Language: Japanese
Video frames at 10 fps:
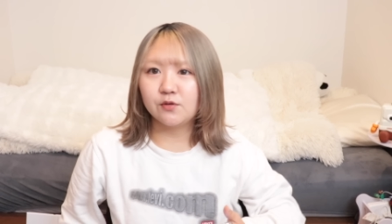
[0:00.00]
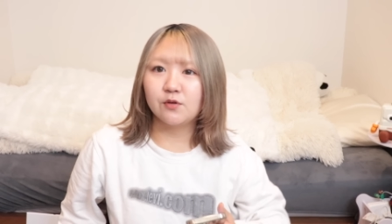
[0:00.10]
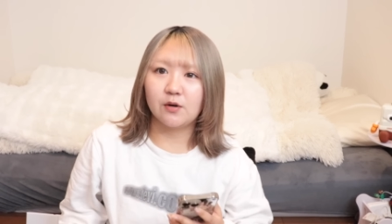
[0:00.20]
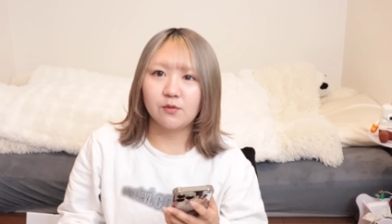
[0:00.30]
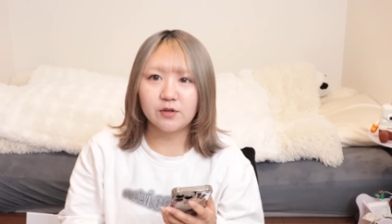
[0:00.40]

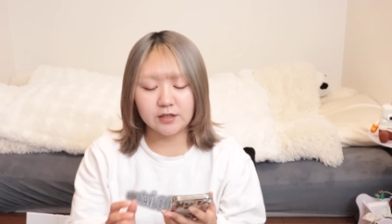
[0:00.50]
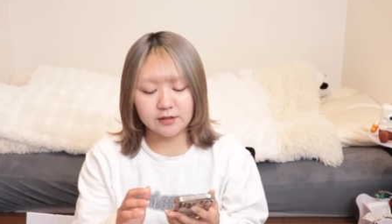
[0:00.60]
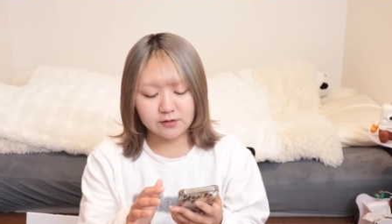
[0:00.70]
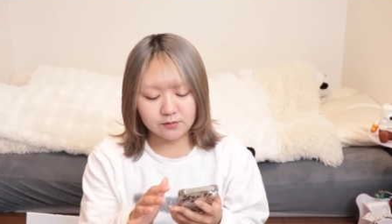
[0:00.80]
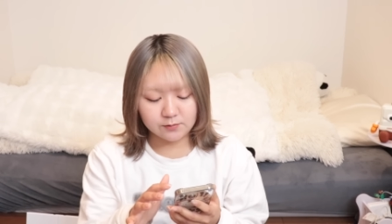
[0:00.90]
方が多いか
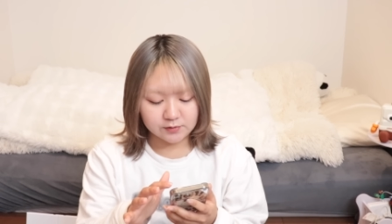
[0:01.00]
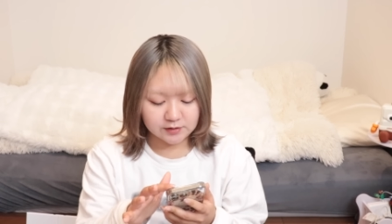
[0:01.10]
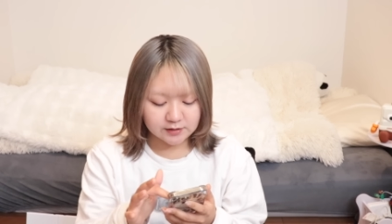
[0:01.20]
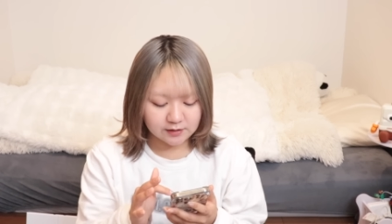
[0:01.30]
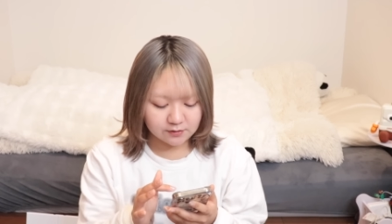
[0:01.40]
なと思うんで
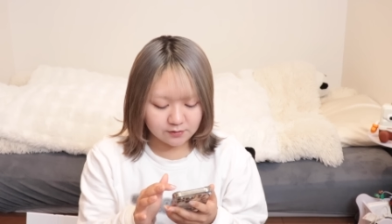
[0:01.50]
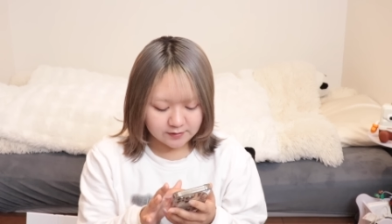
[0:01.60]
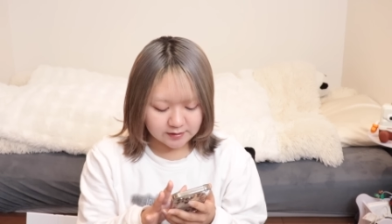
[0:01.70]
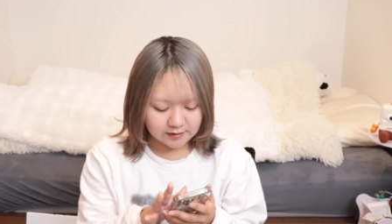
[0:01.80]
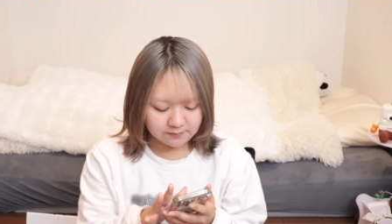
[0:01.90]
すけど
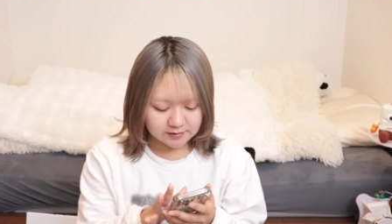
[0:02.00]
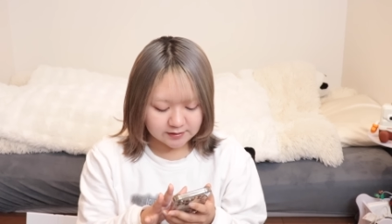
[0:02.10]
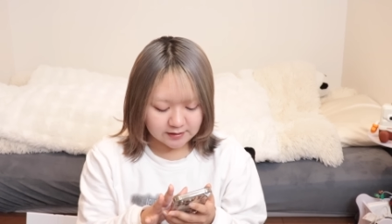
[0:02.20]
できます